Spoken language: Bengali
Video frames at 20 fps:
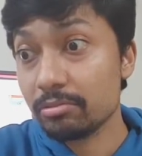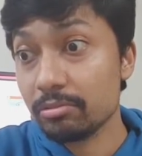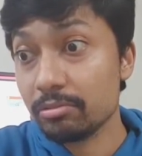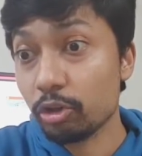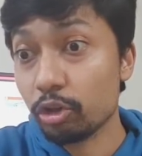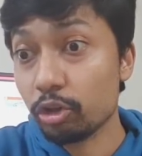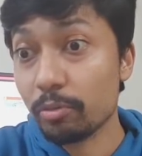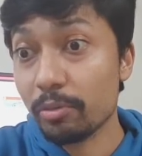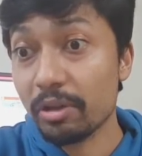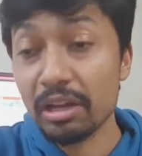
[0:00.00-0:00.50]

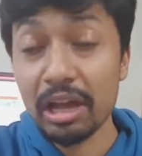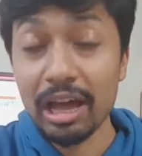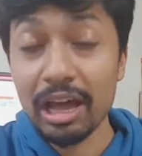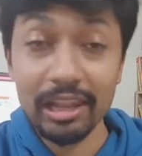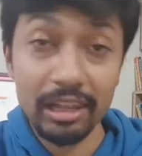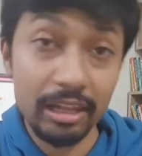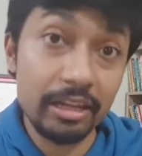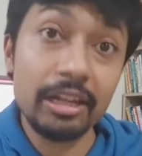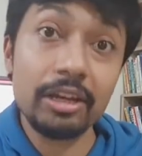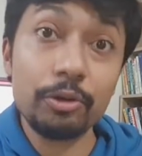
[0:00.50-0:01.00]
অথবা
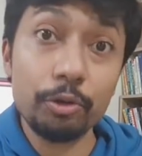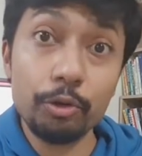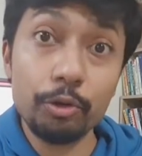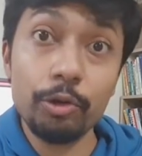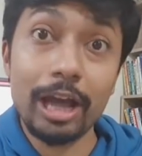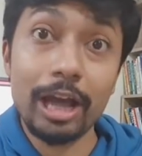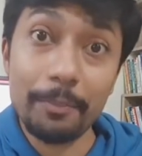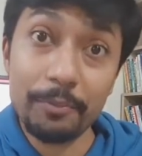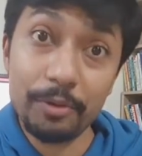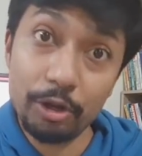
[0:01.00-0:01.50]
আল্লাহ না করে
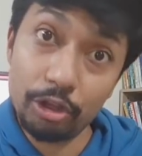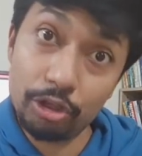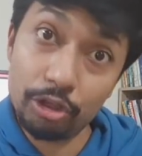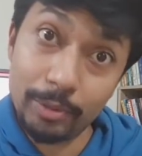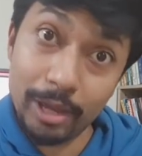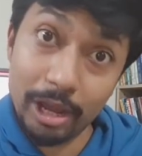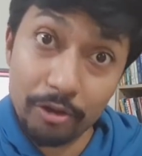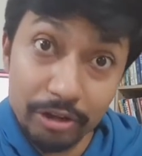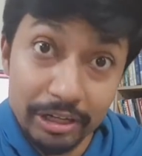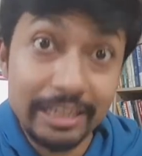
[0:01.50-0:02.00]
আপনি হয়তো
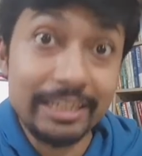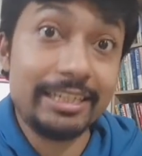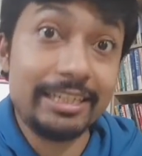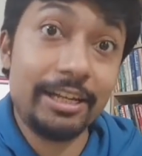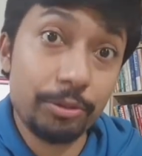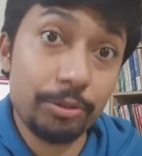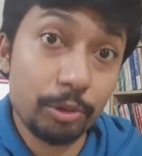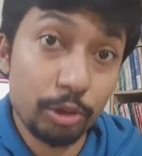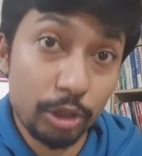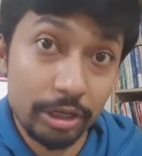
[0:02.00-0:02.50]
এখন নিজের
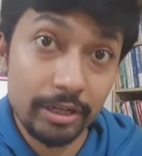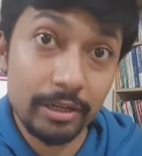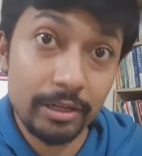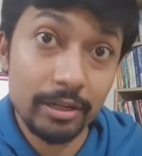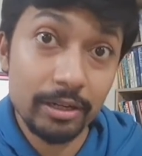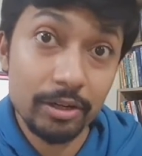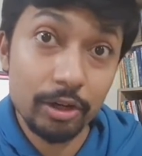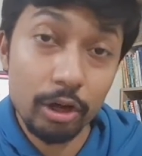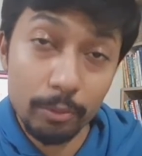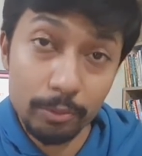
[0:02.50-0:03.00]
কোনো একটা
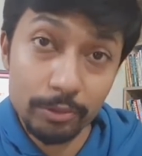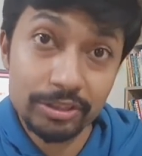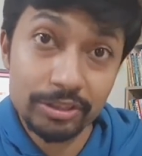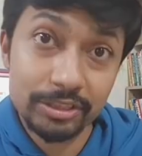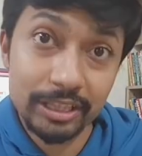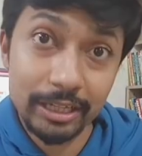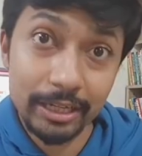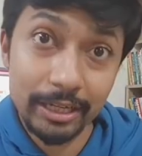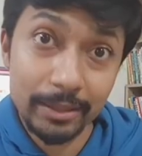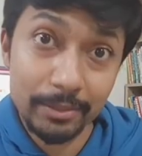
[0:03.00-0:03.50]

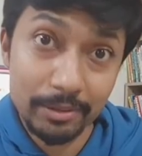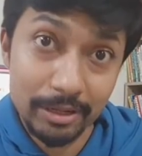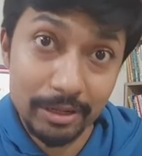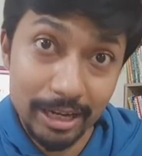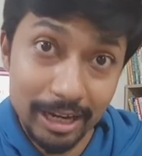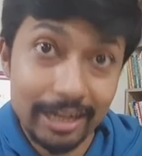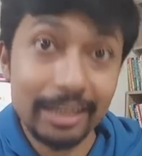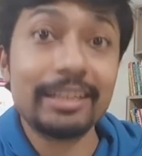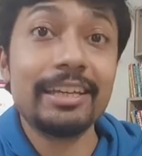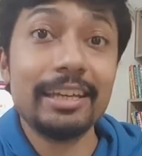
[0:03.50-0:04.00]
অবস্থায়
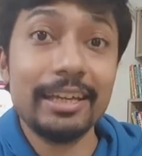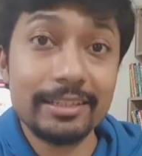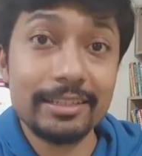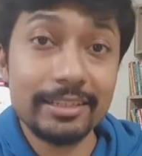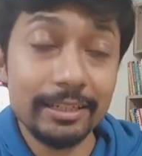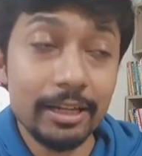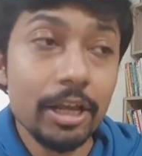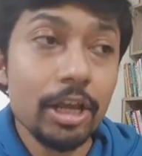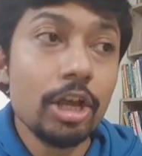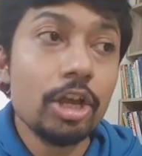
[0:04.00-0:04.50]
আটকে আছেন
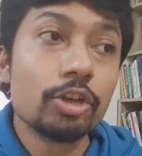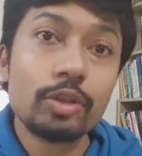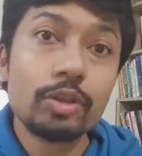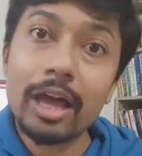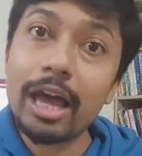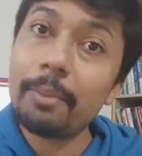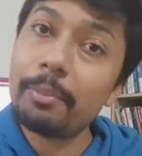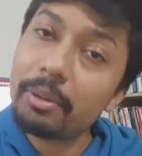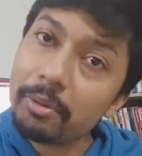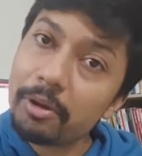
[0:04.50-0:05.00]
তো
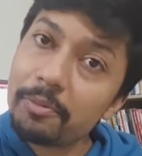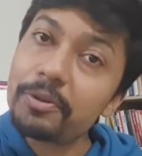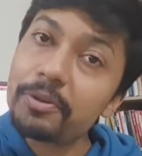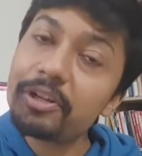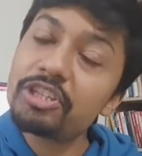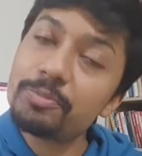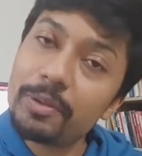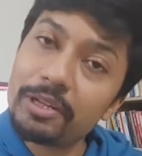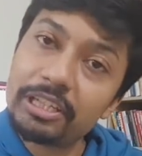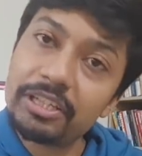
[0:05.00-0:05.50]
আমি আমার
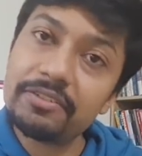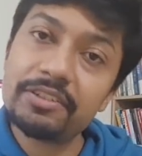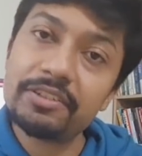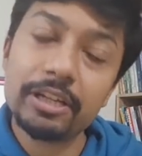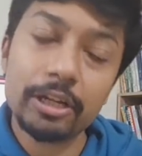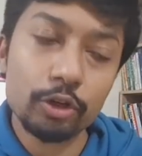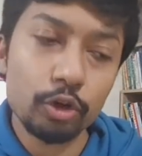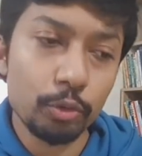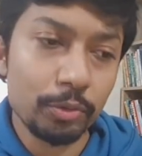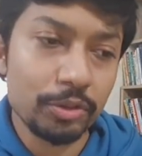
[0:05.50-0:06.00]
পার্সপেক্টিভ
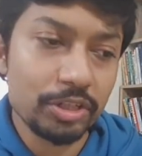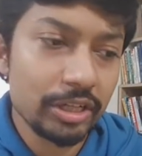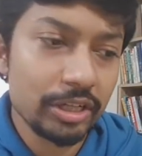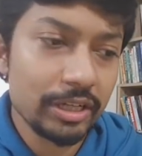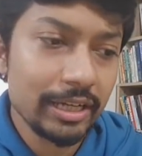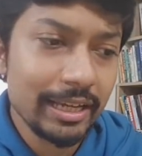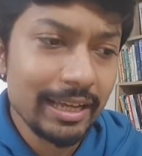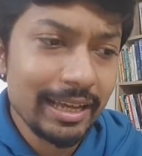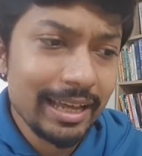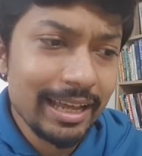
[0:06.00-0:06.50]
শেয়ার করবো যে
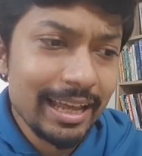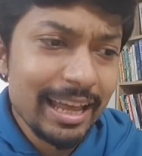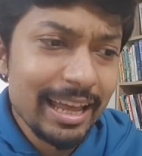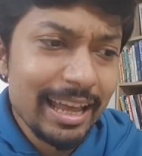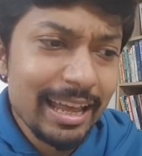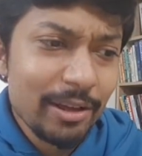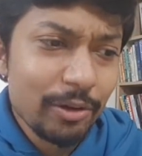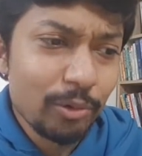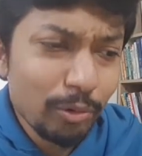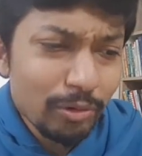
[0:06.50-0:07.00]

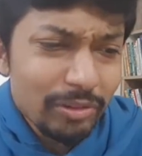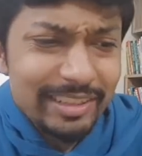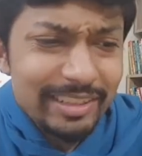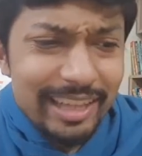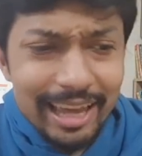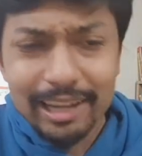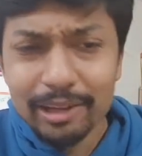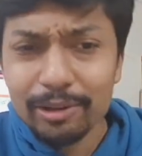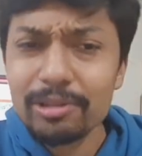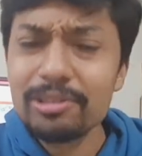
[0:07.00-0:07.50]
কোন
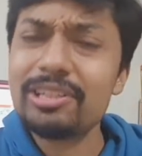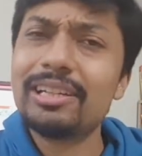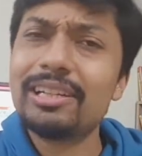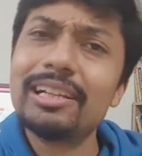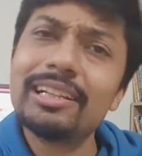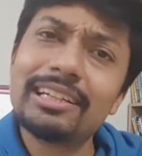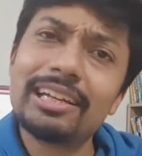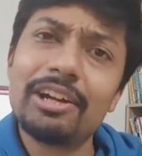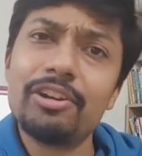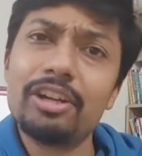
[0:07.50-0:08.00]
সাইকোলজিক্যাল
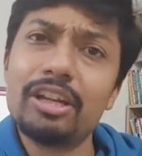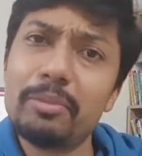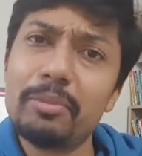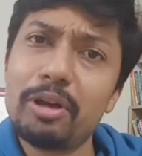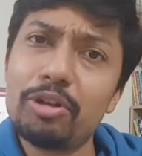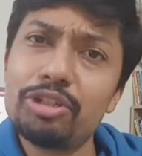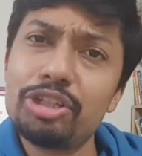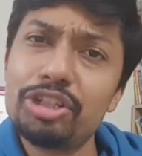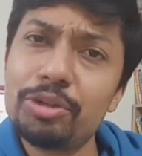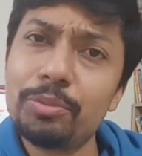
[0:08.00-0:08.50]
কারণে
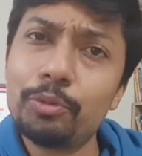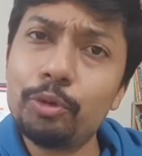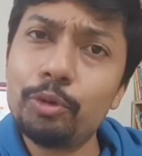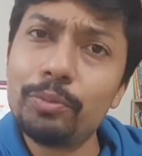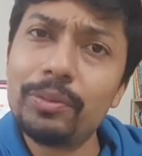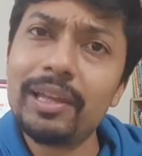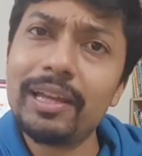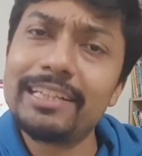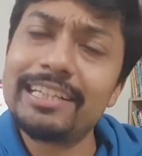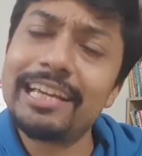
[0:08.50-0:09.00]
মানুষ এসব গ্রুপ
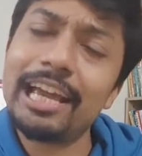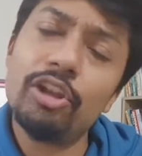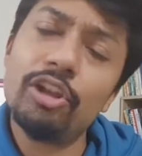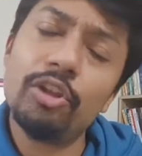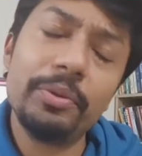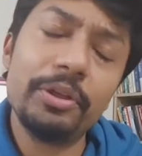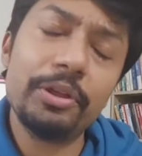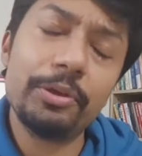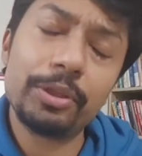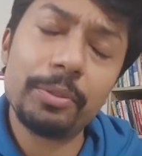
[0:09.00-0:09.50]
থেকে চাইলেও
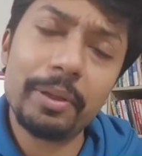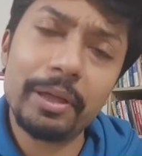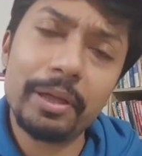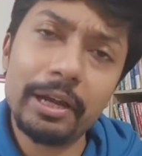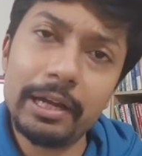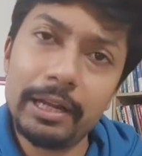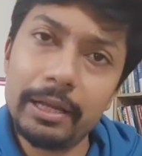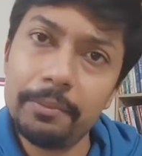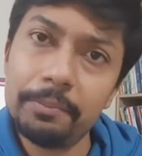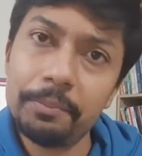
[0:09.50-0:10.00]
বের হতে পারে
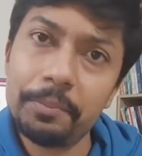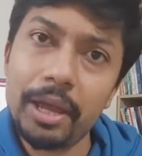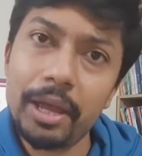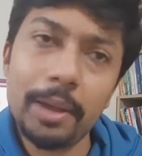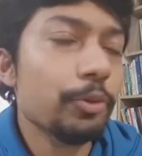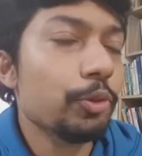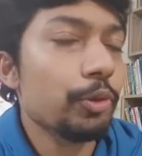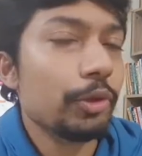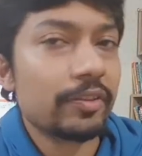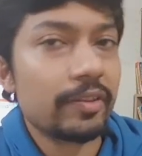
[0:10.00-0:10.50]
না আমি
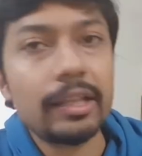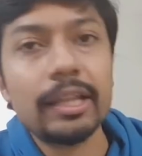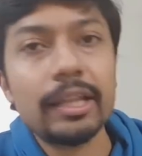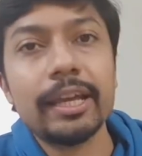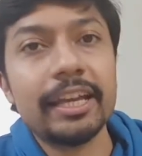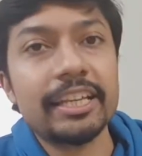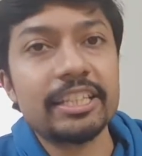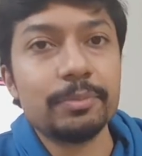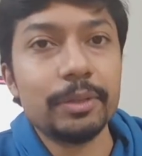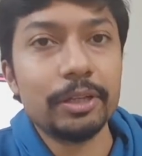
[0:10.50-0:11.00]
দুইটা সাইড থেকে
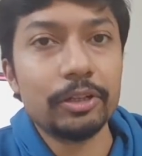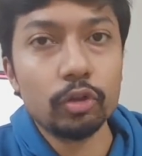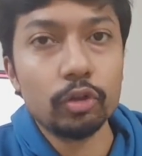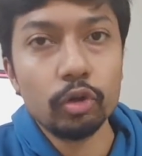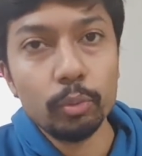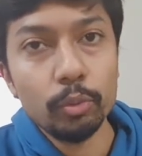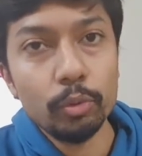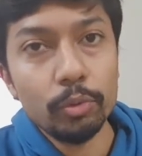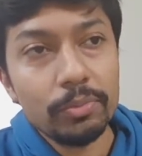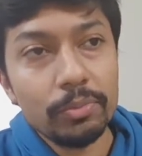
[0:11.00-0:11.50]
এক্সপ্লেন
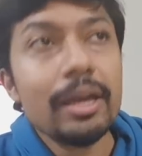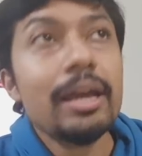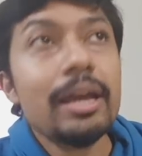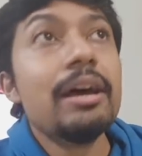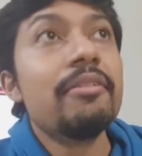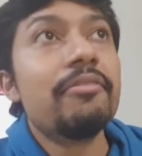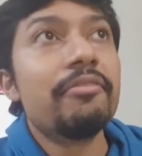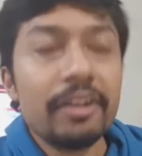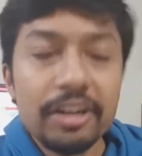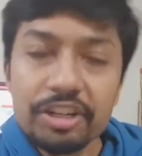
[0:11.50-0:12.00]
করবো
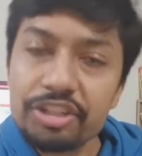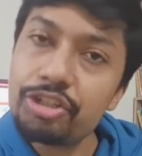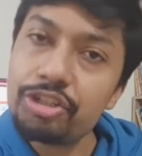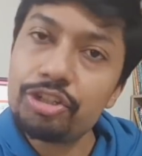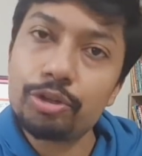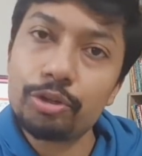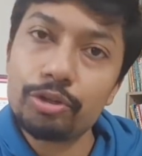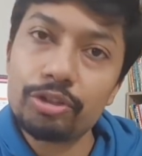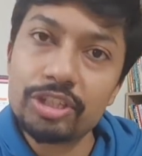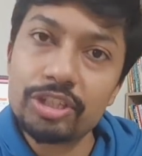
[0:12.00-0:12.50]
ফার্স্ট জিনিস
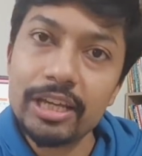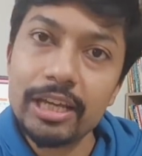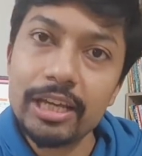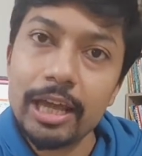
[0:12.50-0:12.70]
হচ্ছে